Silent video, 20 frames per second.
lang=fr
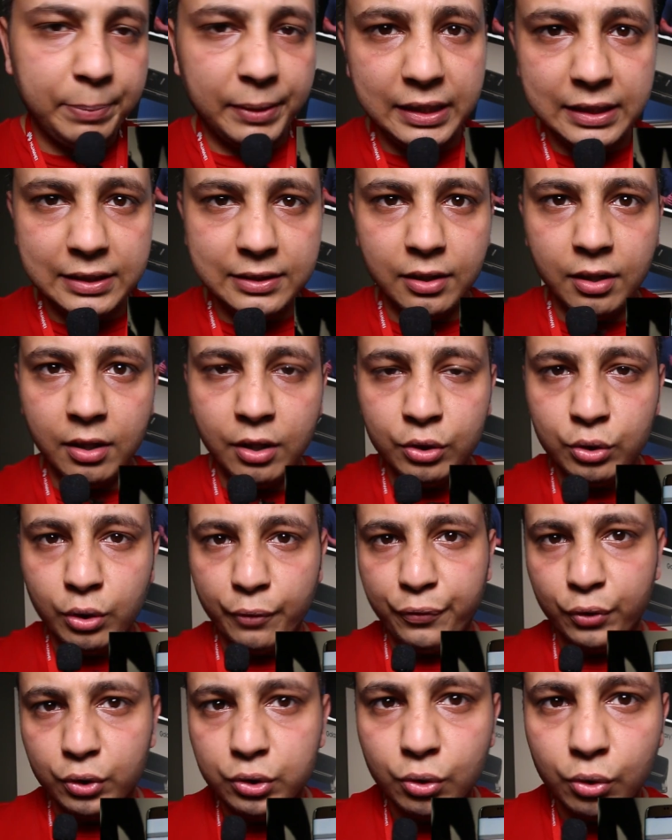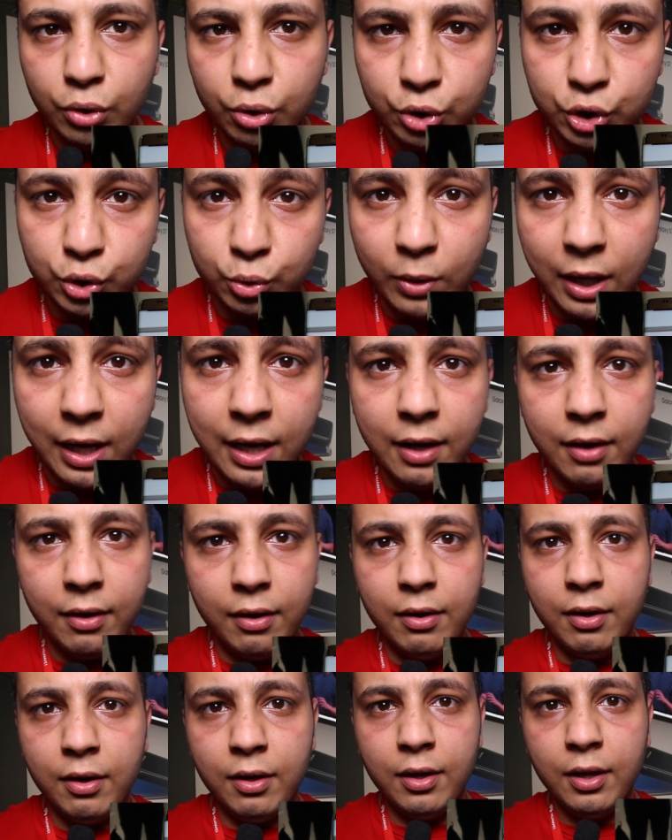prises de photos le
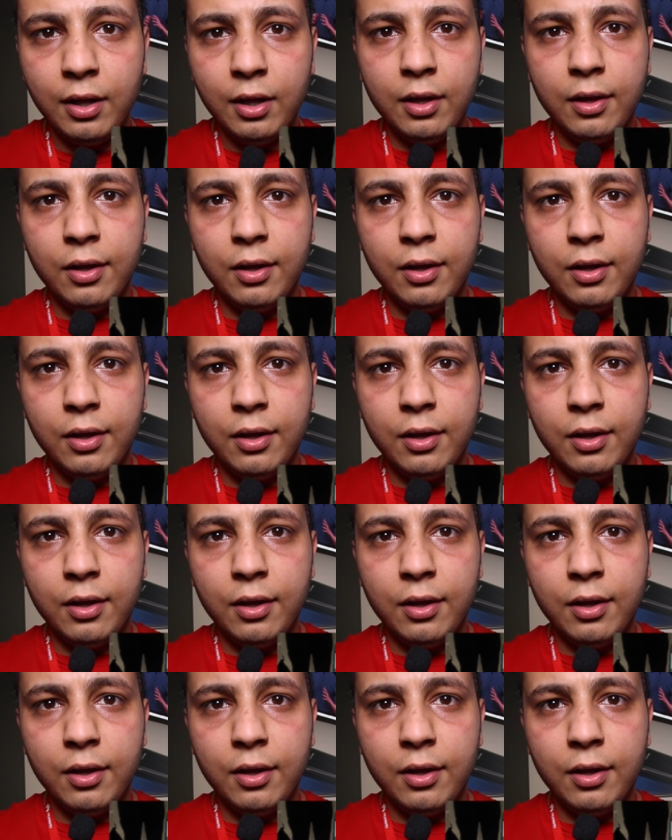soir